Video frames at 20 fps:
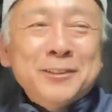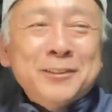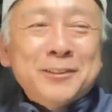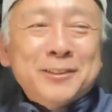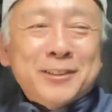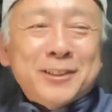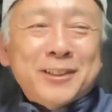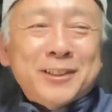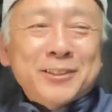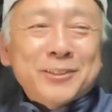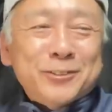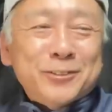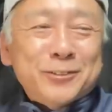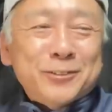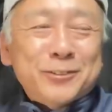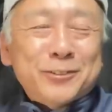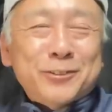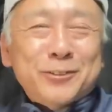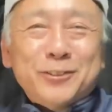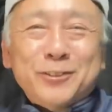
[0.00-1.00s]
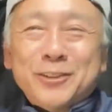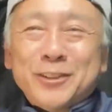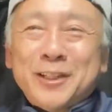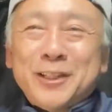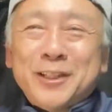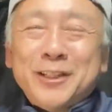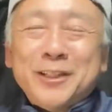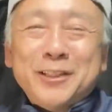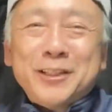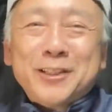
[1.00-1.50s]
あの、
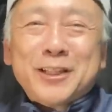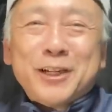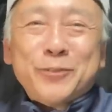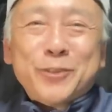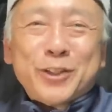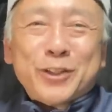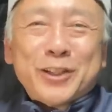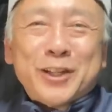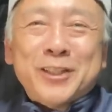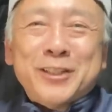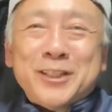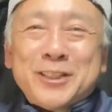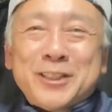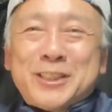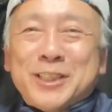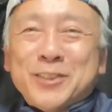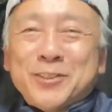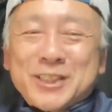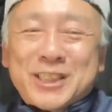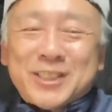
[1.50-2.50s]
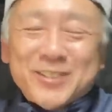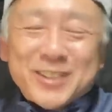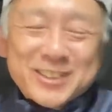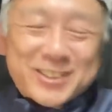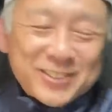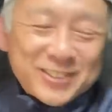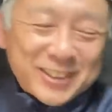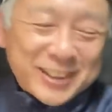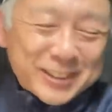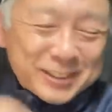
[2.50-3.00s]
AE カメラの話でもしま
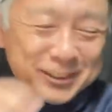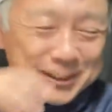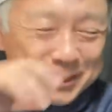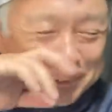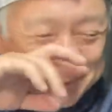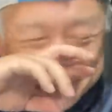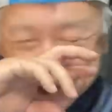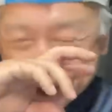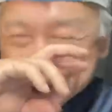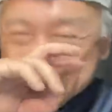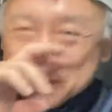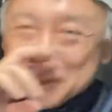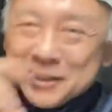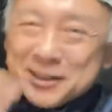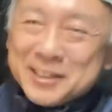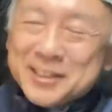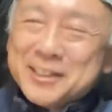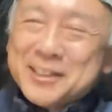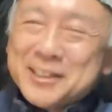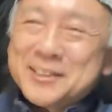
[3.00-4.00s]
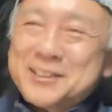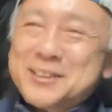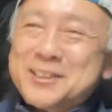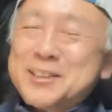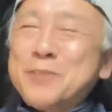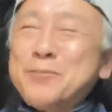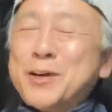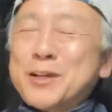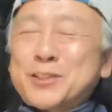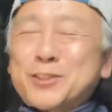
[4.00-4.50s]
しょうかっていうので、えー、つ
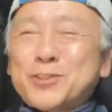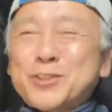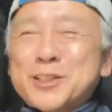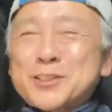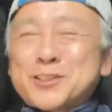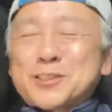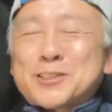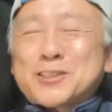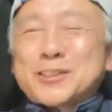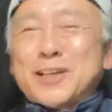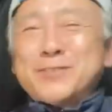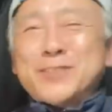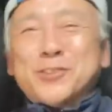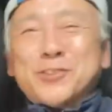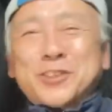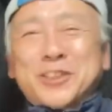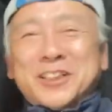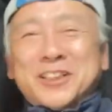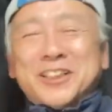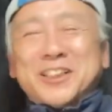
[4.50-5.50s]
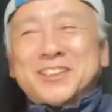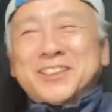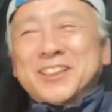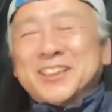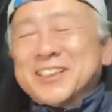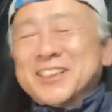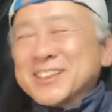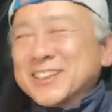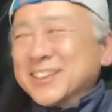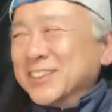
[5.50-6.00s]
か、まあ、とりあえずつかみは OK だった
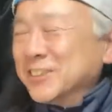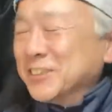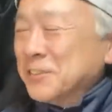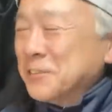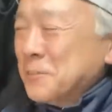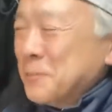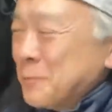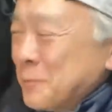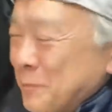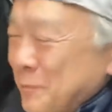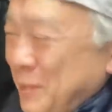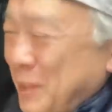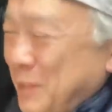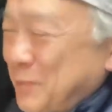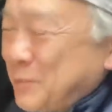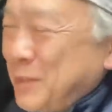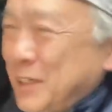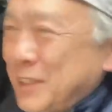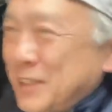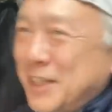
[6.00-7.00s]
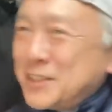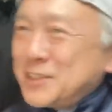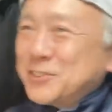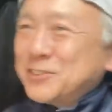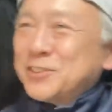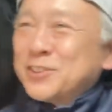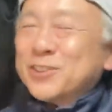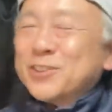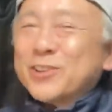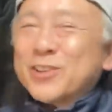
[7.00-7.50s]
んですけど、まあ、来週
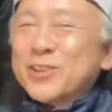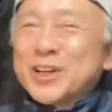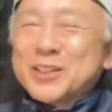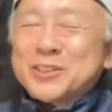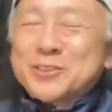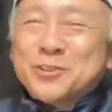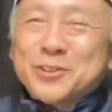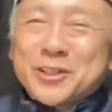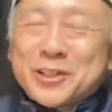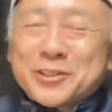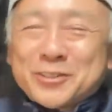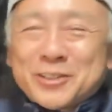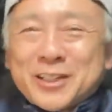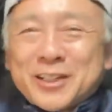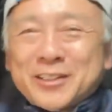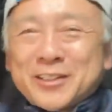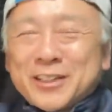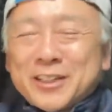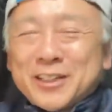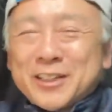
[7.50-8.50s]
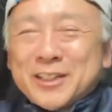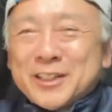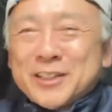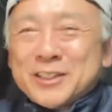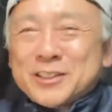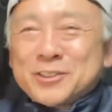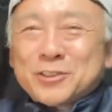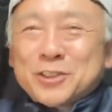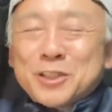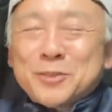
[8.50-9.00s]
の動画どうなるか、
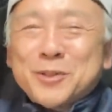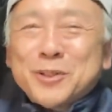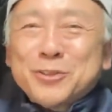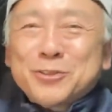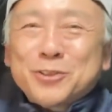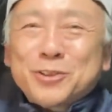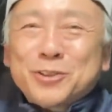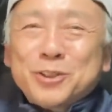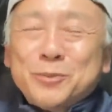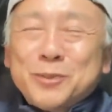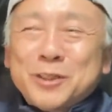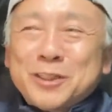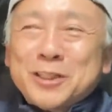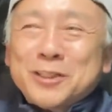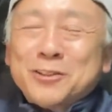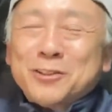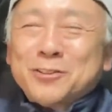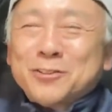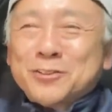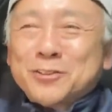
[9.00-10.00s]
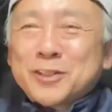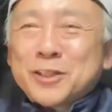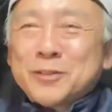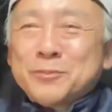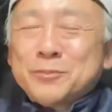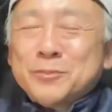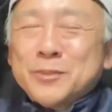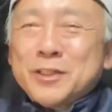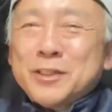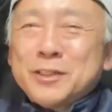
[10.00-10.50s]
えー、ちょっと今のところ見てということで、
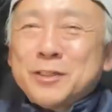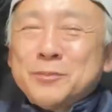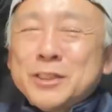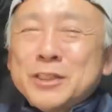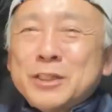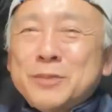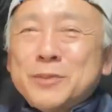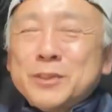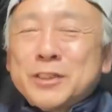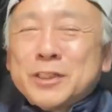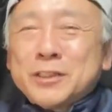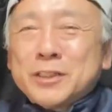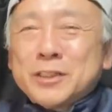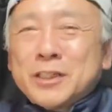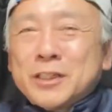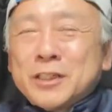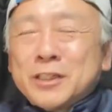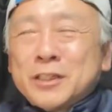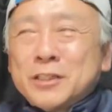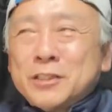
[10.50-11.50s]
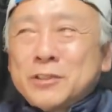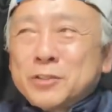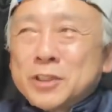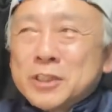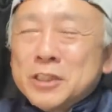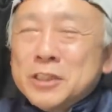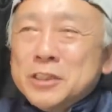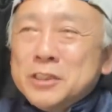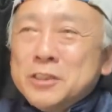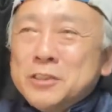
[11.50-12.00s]
まあ、えー、まだまだね、えっ、ー、と、
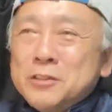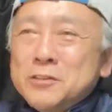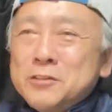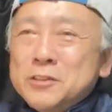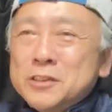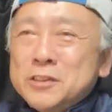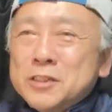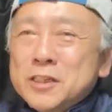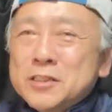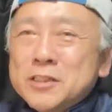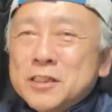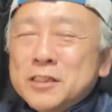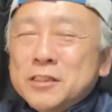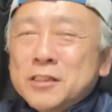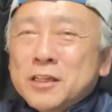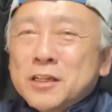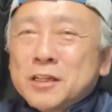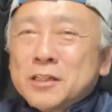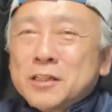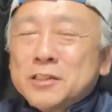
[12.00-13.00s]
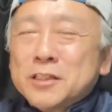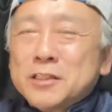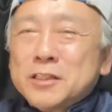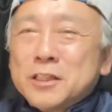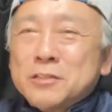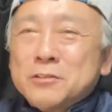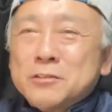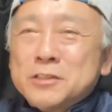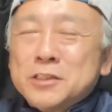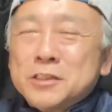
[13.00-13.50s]
緊急事態宣言が出て
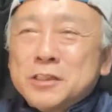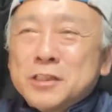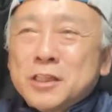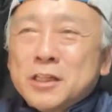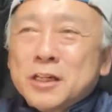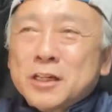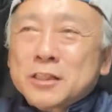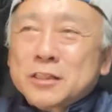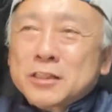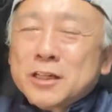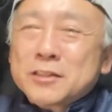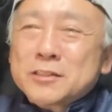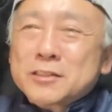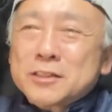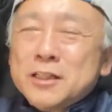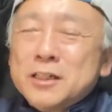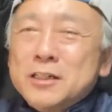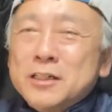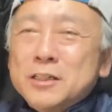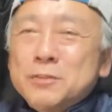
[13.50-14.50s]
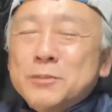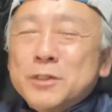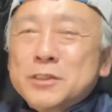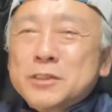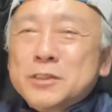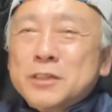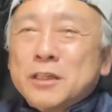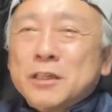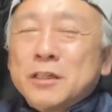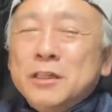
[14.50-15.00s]
いる地域がたくさんありま
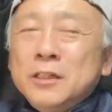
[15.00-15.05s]
して、